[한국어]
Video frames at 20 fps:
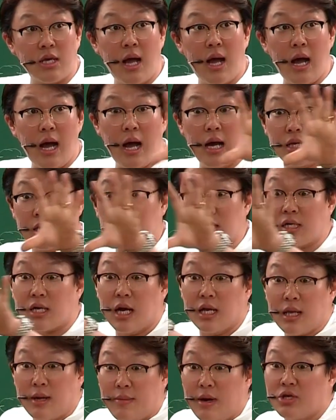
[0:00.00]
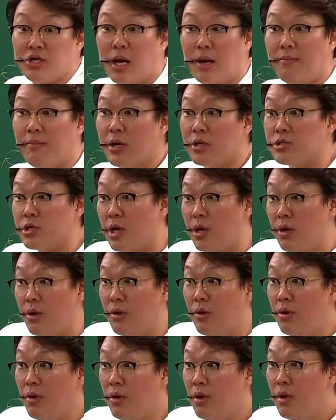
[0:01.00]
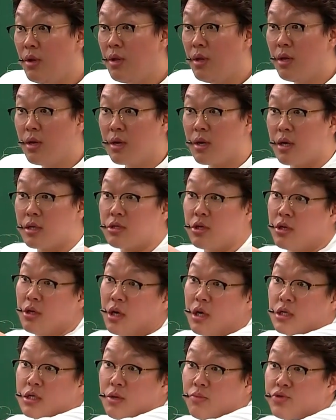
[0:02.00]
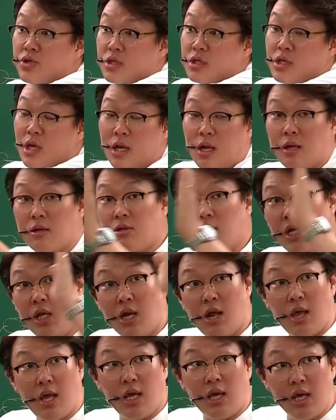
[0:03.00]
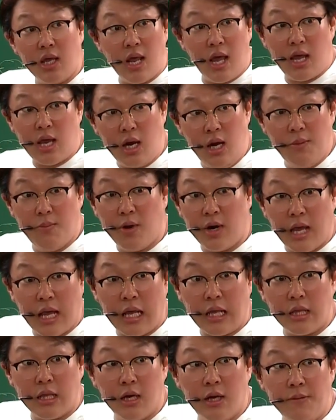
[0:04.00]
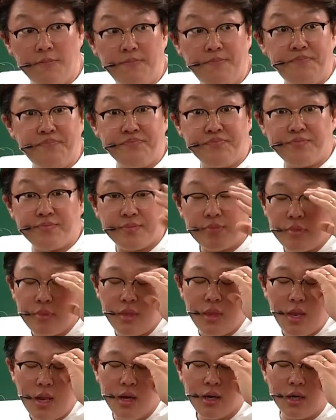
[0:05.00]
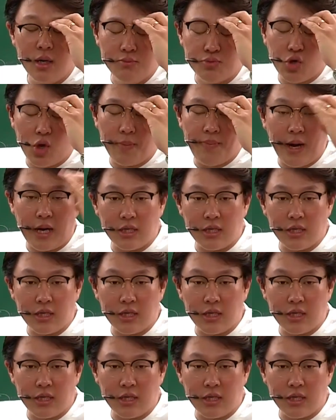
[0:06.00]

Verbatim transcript: 딱 있을 거 아니야. 맞아 안 맞아? 그래서 여기서부터 1, 1의, 1의 1번에 있는 금속의